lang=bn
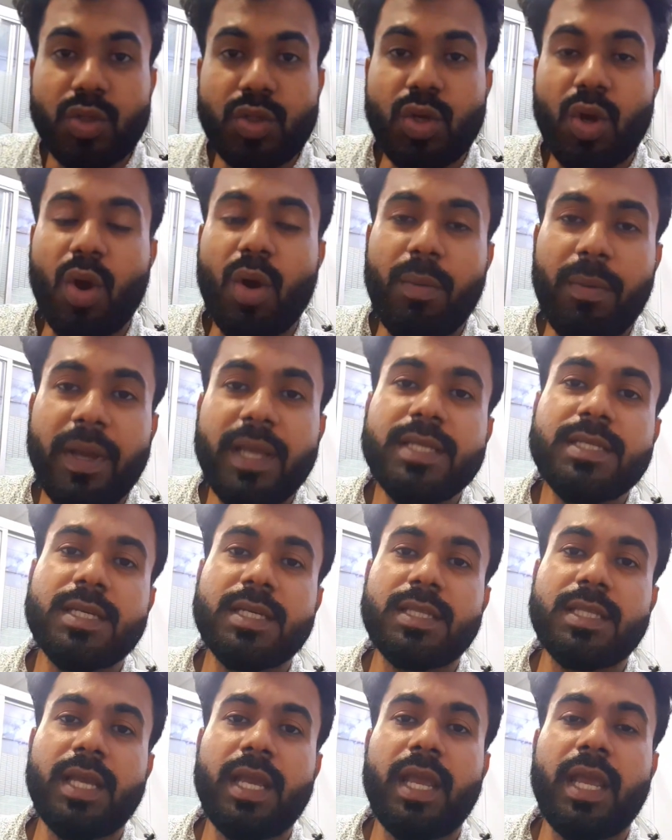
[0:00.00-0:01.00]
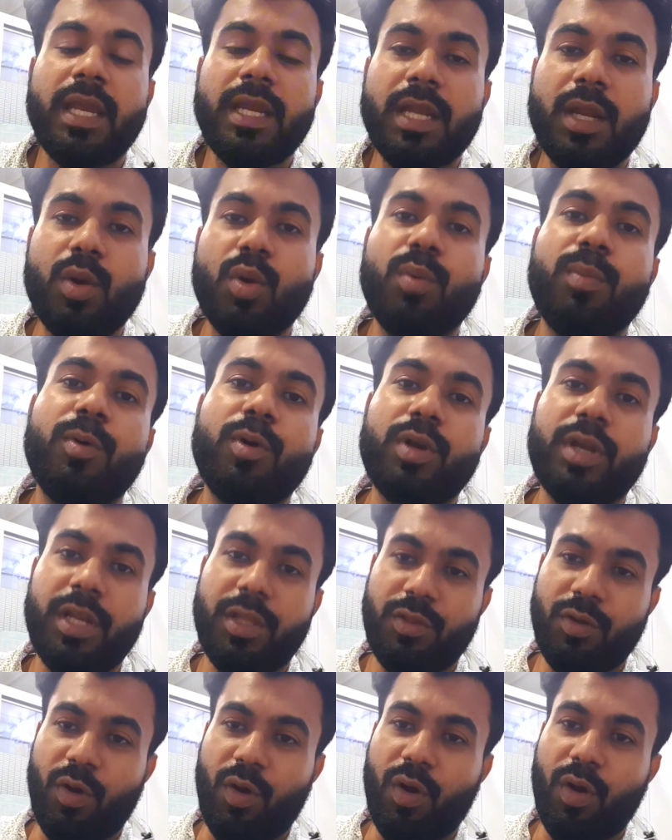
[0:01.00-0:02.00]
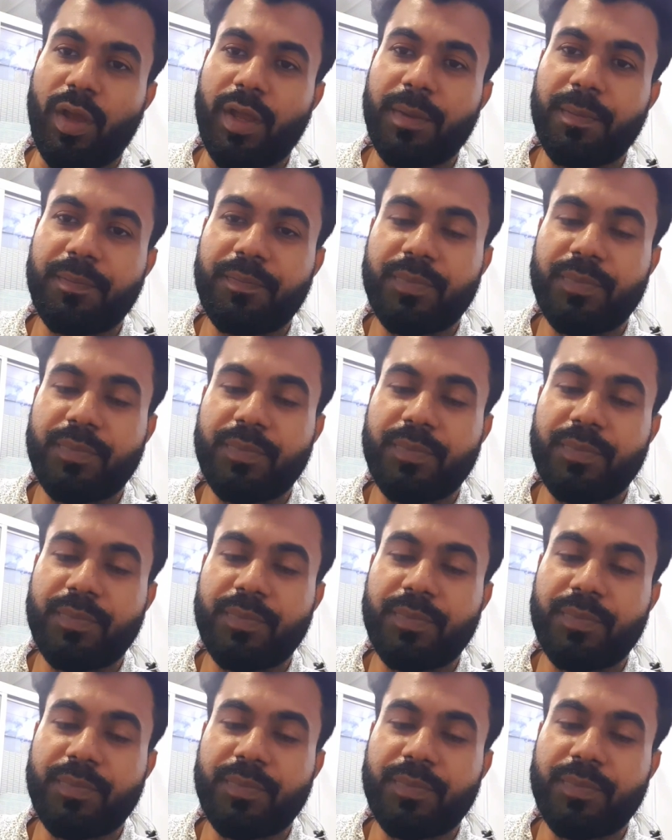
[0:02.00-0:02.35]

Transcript: সবাই যাতে এটার উপকৃত হয়